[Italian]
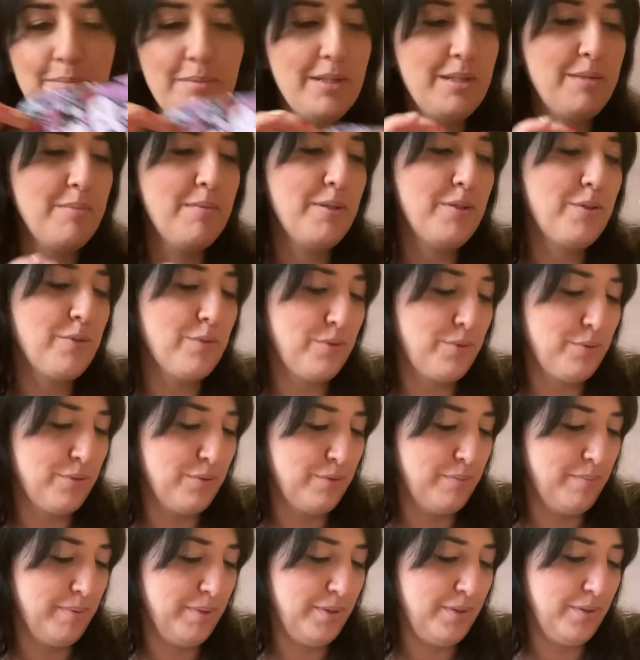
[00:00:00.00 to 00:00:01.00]
me li metto
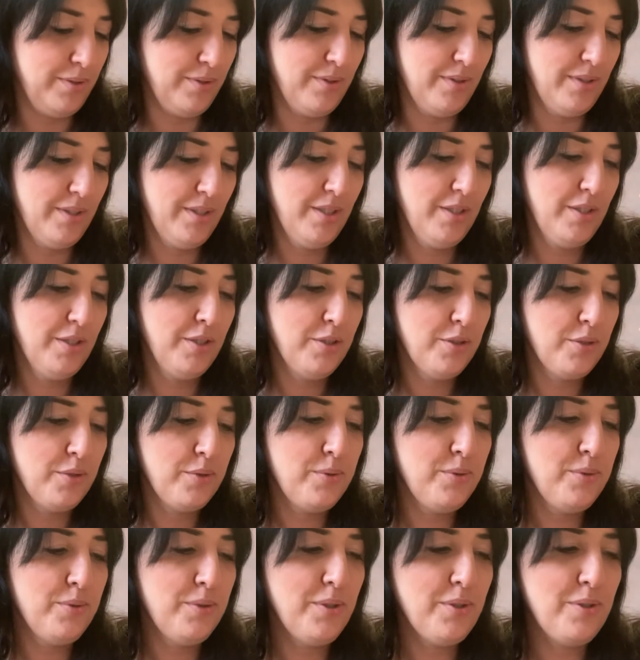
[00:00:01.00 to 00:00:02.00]
subito.
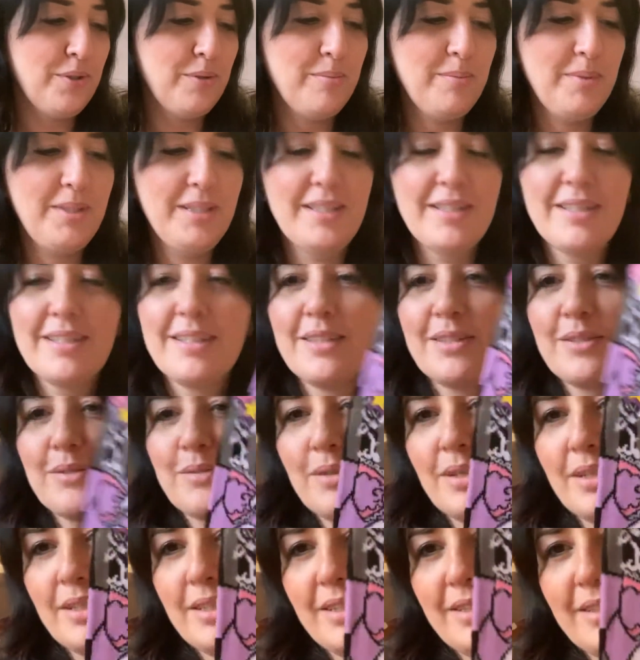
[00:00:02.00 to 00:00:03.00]
Kuromi,
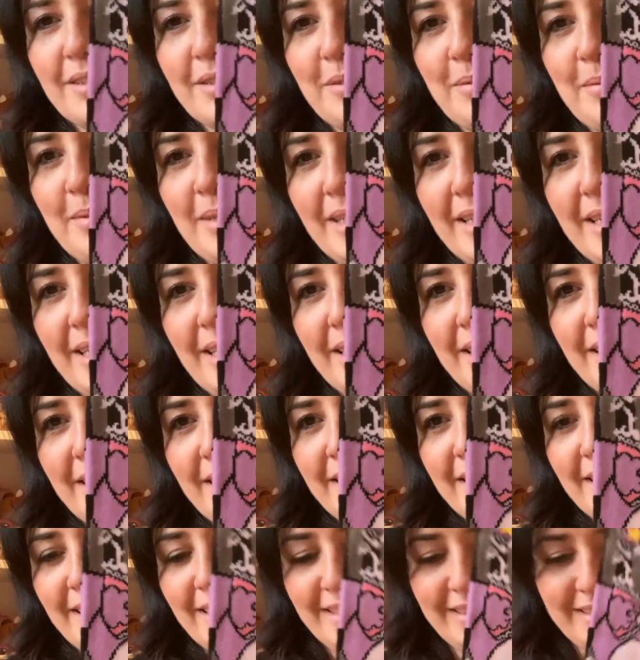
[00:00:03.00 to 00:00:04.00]
guardate com'è
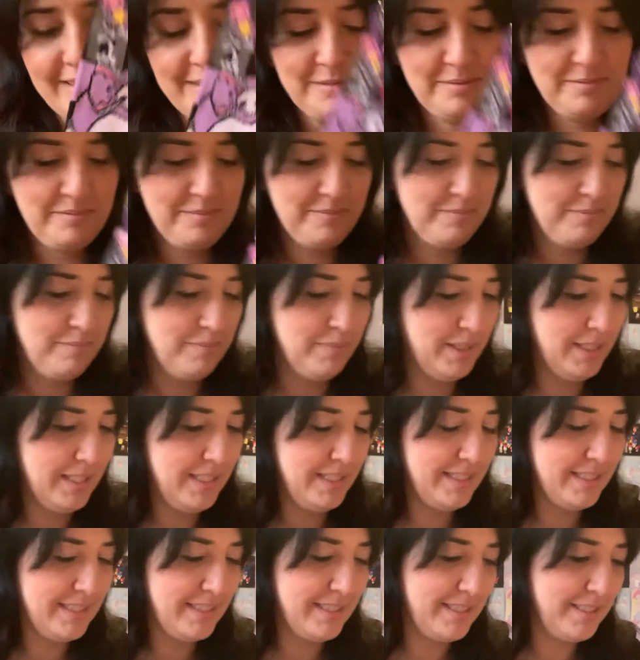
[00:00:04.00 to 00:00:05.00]
carina,
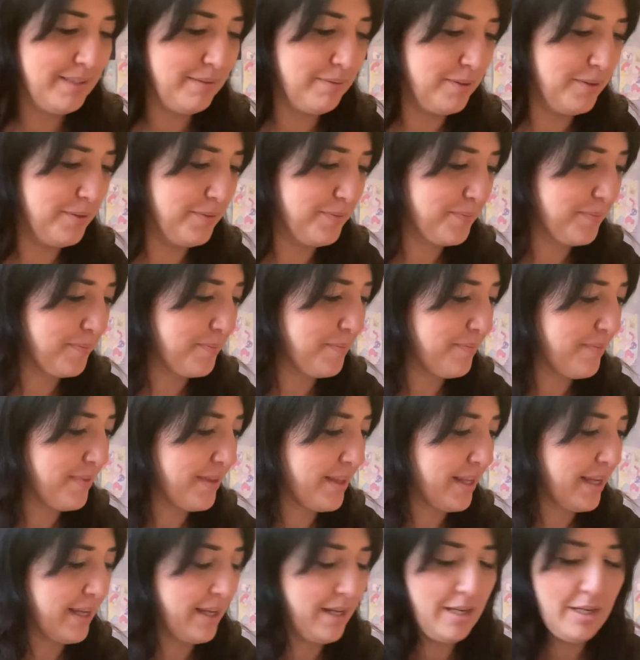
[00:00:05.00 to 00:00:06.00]
bellissimo.
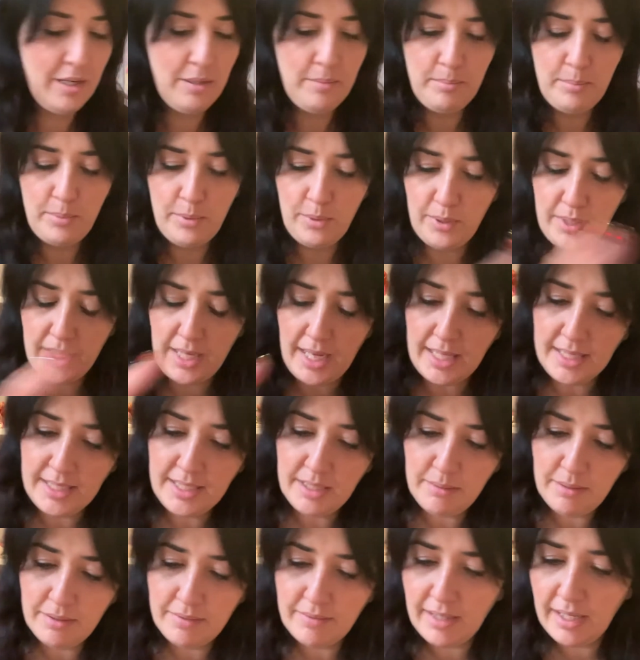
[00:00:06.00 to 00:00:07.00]
Poi
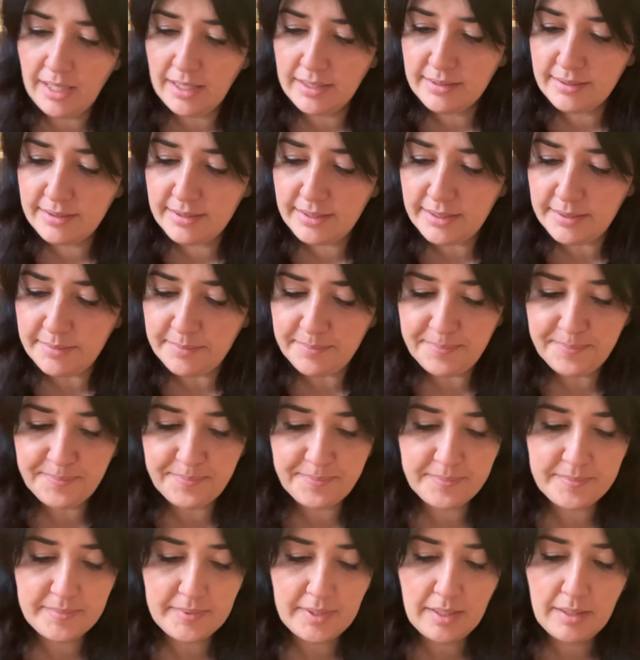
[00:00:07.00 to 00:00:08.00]
andiamo avanti,
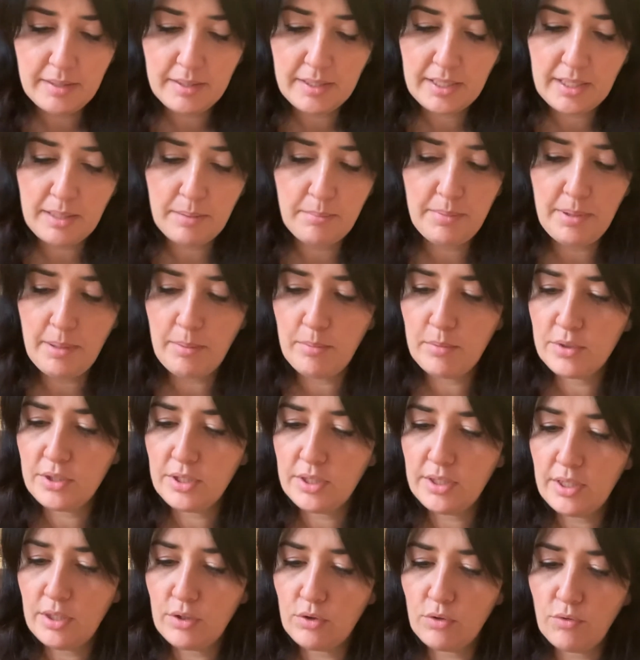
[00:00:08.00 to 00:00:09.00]
che abbiamo già
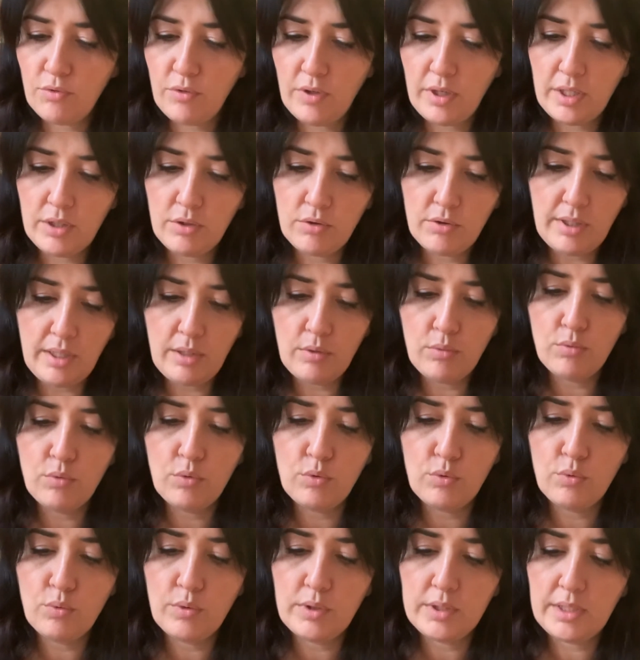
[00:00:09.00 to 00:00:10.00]
tirato fuori in totale
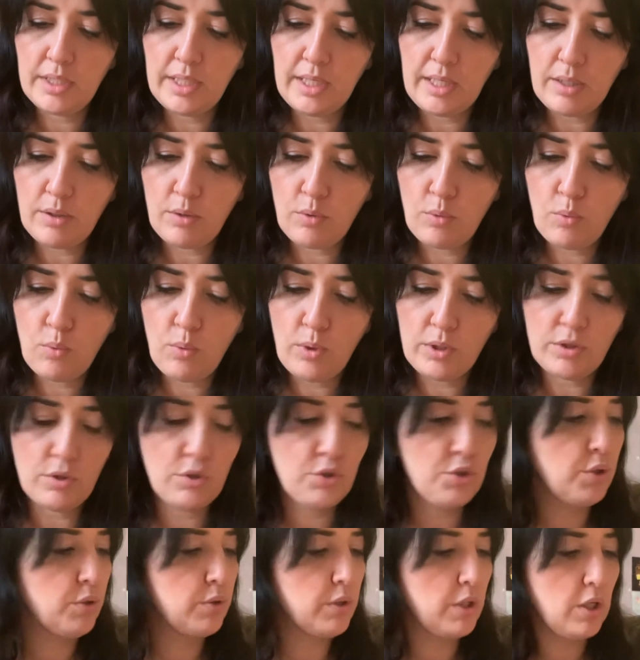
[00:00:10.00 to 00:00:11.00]
1, 2, 3, 4,
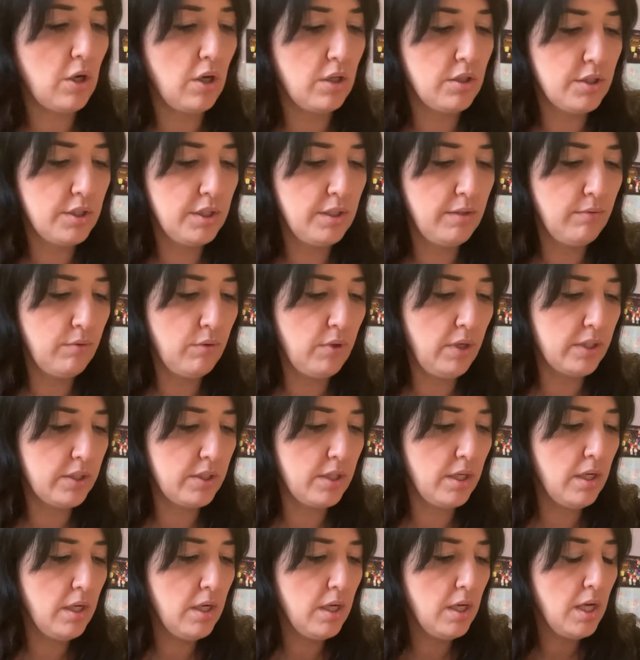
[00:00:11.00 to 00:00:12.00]
5 codici devono
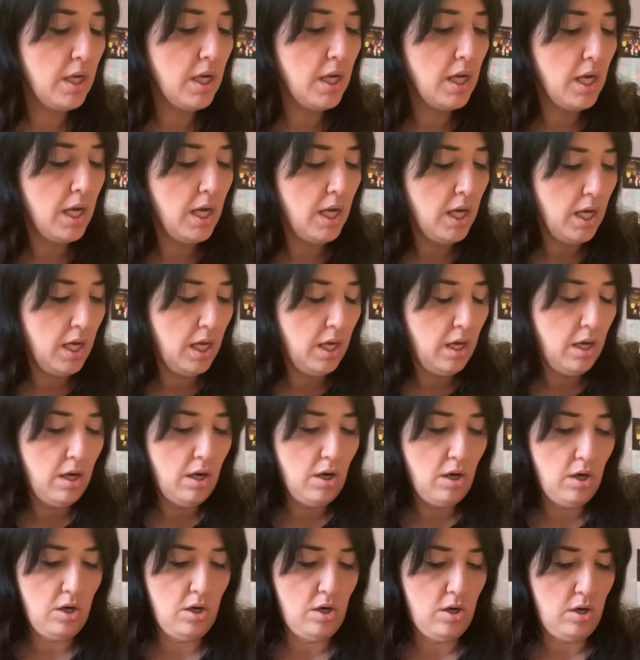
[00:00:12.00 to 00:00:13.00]
essere.
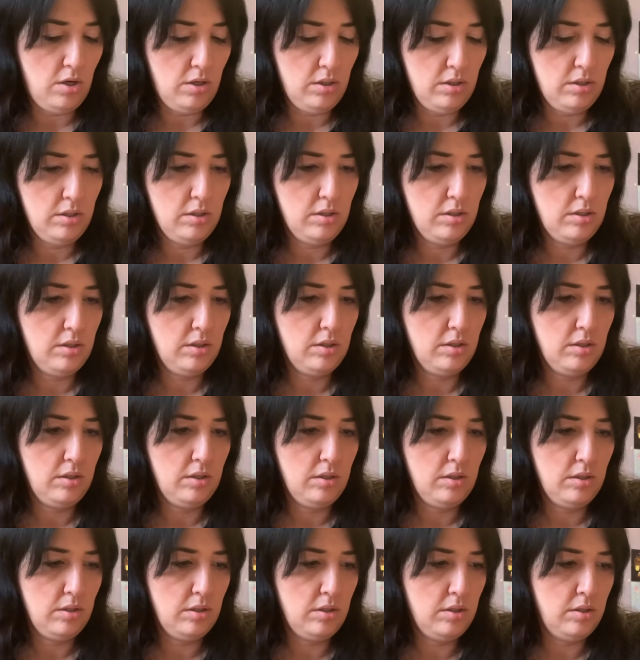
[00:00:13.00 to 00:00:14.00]
Ho
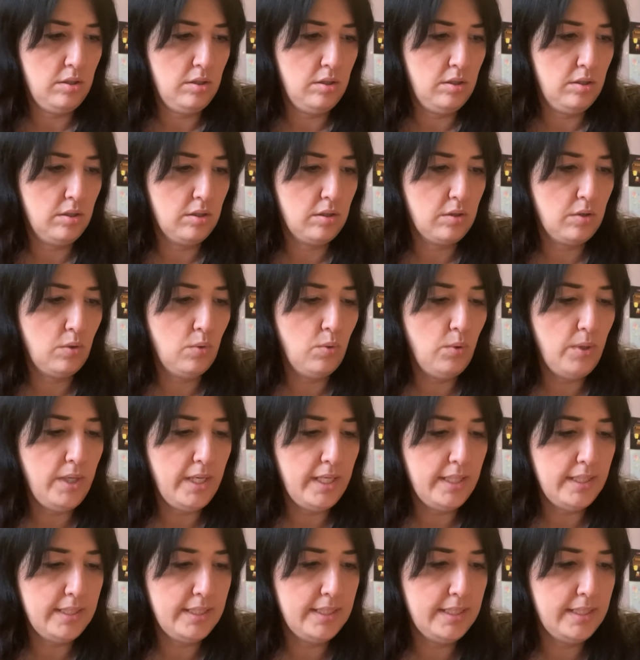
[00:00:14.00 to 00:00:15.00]
oh, eh,
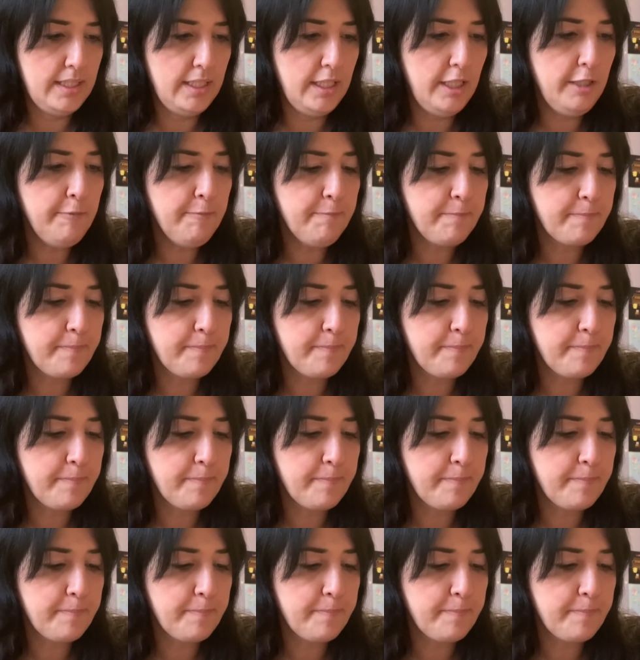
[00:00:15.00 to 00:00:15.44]
questi,